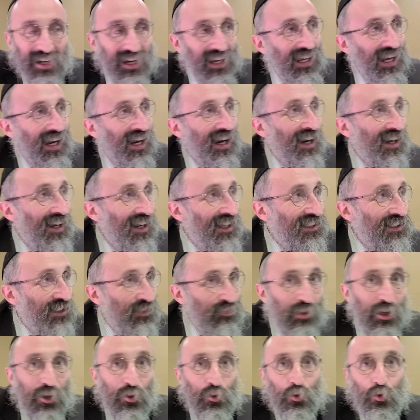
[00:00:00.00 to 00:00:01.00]
я как раз
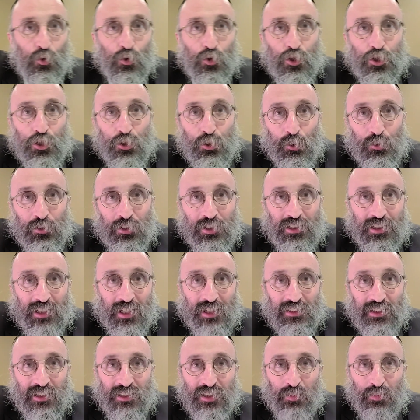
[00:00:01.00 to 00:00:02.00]
имею что-то
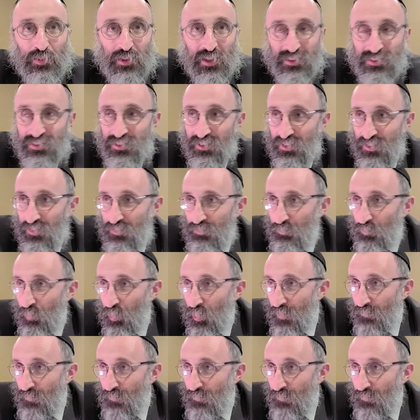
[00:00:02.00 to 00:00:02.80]
сказать о празднике.